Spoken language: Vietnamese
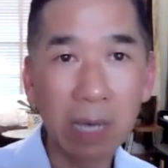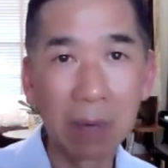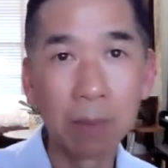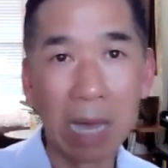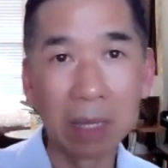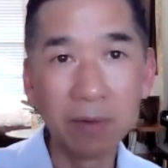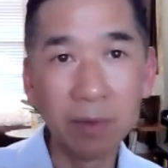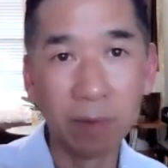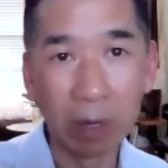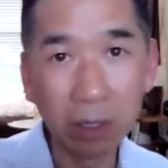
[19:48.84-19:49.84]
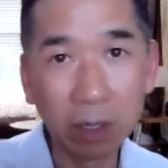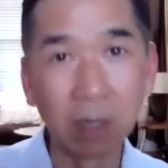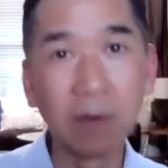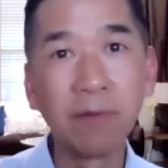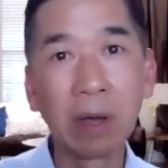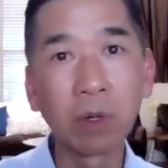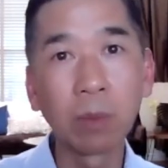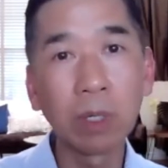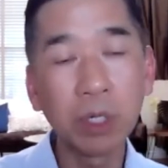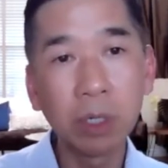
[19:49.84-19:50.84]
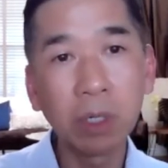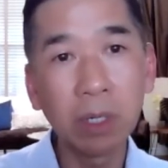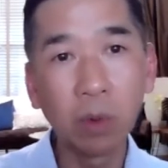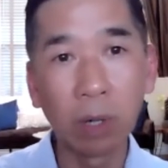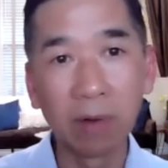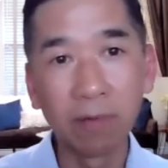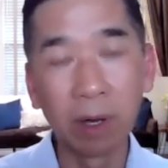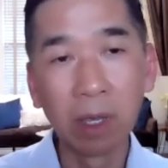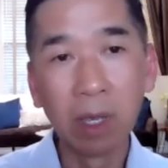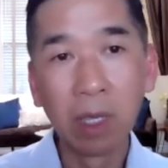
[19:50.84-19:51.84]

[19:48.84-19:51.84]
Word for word: căn bản nó vẫn dựa vào trong cái triết lý của đạo Phật,